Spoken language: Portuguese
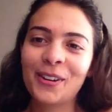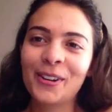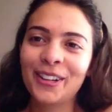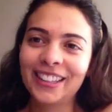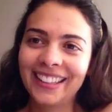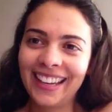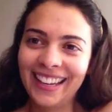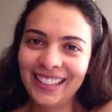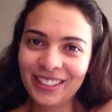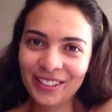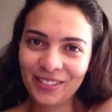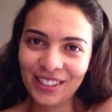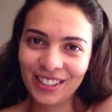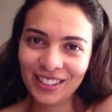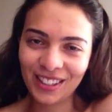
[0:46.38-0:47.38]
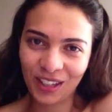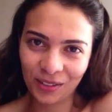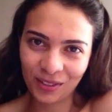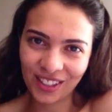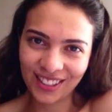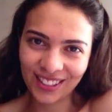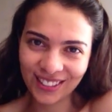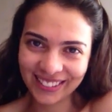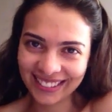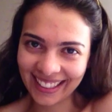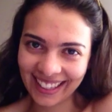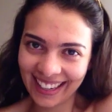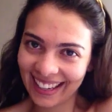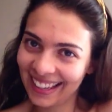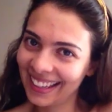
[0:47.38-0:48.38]
eu contei dos vídeos que eu fiz
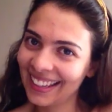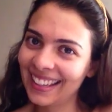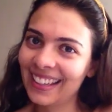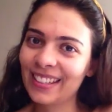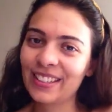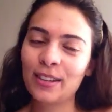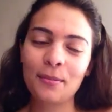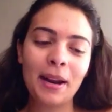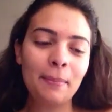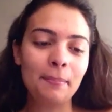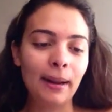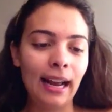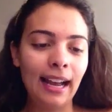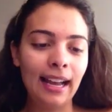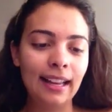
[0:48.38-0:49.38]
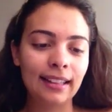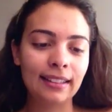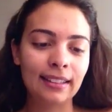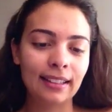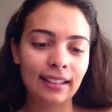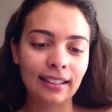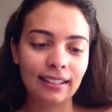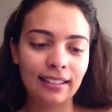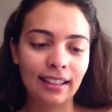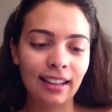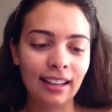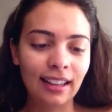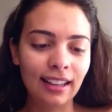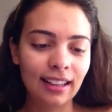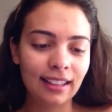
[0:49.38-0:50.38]
ontem, né? Sobre a praça, as
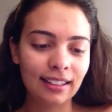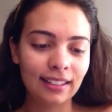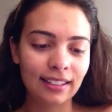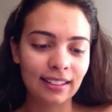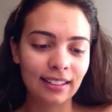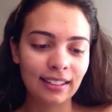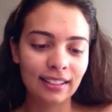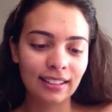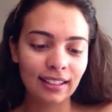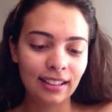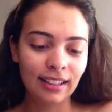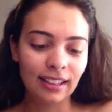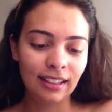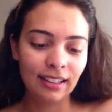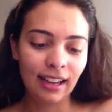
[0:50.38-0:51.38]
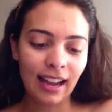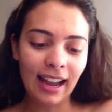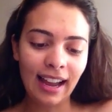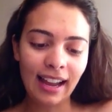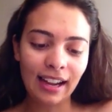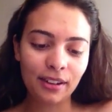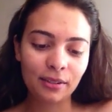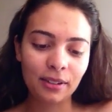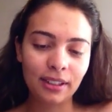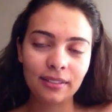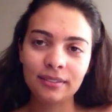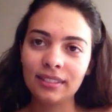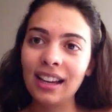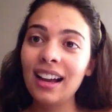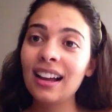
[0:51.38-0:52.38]
crianças, a
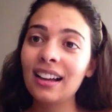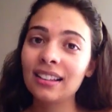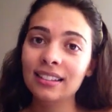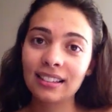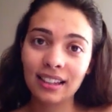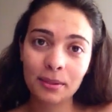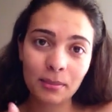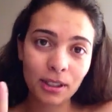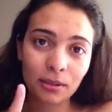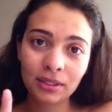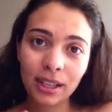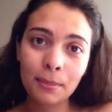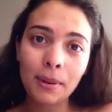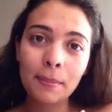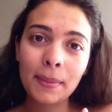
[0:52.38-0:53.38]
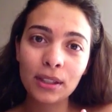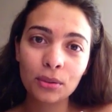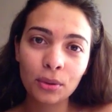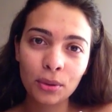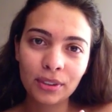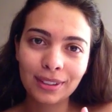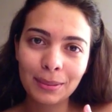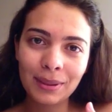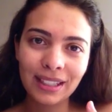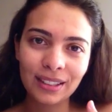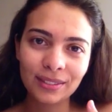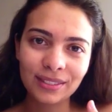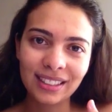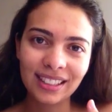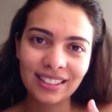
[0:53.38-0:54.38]
água. Ah, na Alemanha não tem bebedouro também,
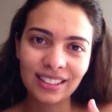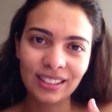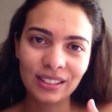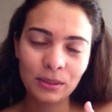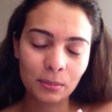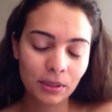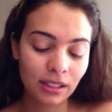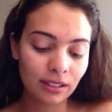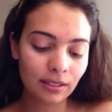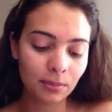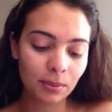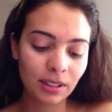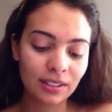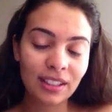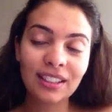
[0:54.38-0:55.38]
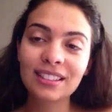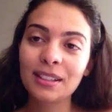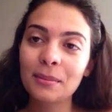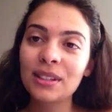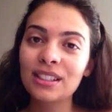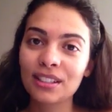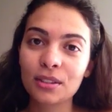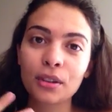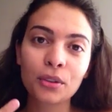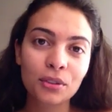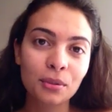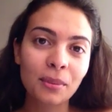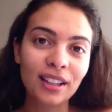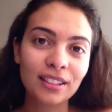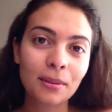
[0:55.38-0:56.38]
não, tá, gente? Por isso, por isso que eles também já são
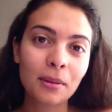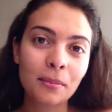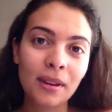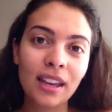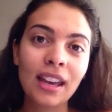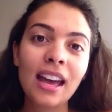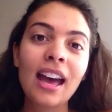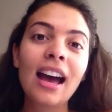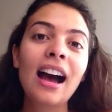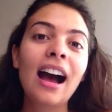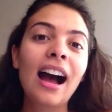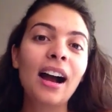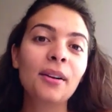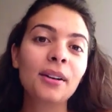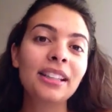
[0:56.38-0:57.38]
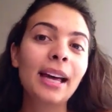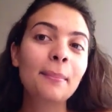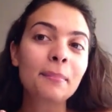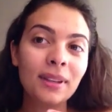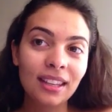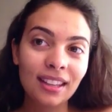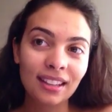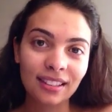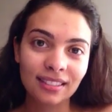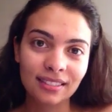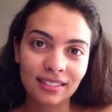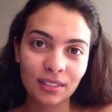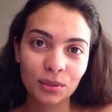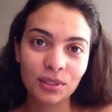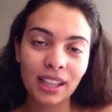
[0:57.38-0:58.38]
acostumados a beber água da pia,
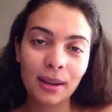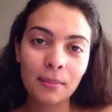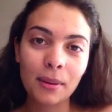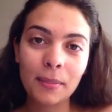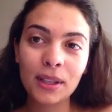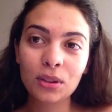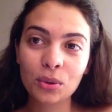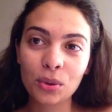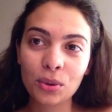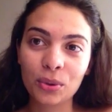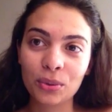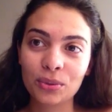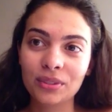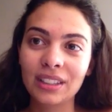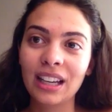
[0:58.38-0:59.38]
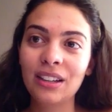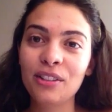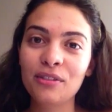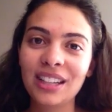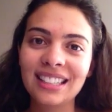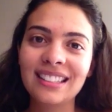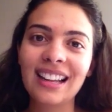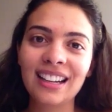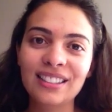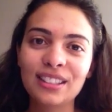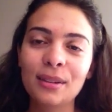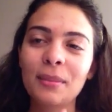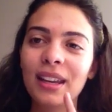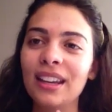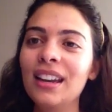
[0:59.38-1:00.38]
não tem bebedouro. Na universidade
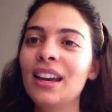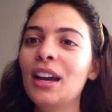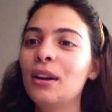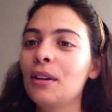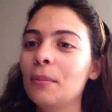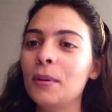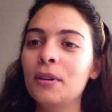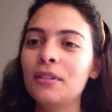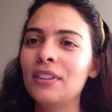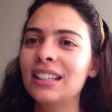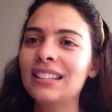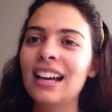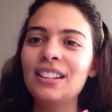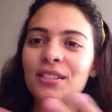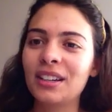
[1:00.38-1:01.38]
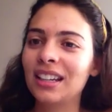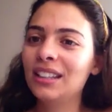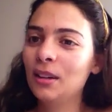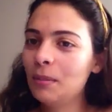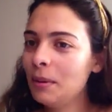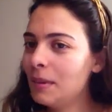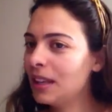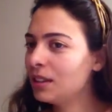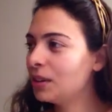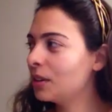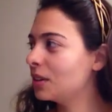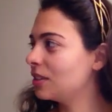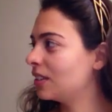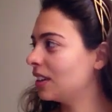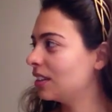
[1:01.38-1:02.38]
também. Ia pra universidade, eu, cadê o
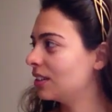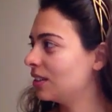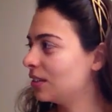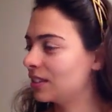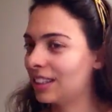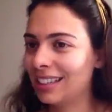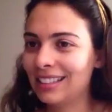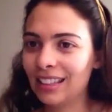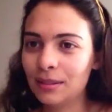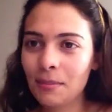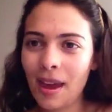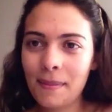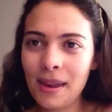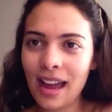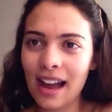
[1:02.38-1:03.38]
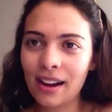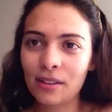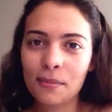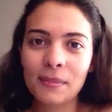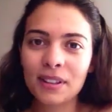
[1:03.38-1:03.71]
bebedouro, gente? Onde é que vocês bebem água,